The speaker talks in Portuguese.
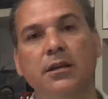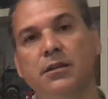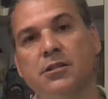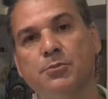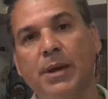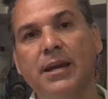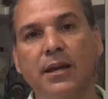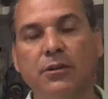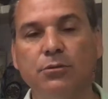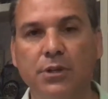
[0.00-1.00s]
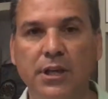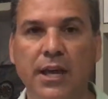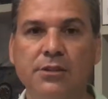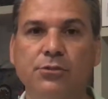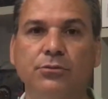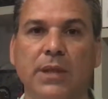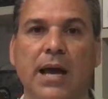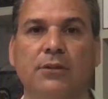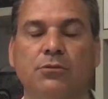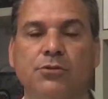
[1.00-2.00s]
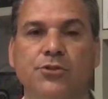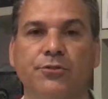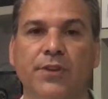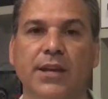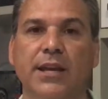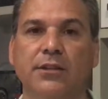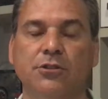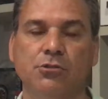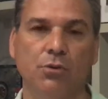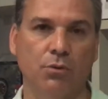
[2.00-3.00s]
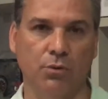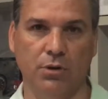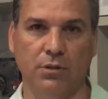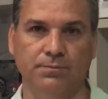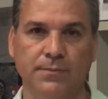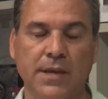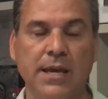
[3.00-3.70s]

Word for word: e esperando que resultados diferentes ocorram.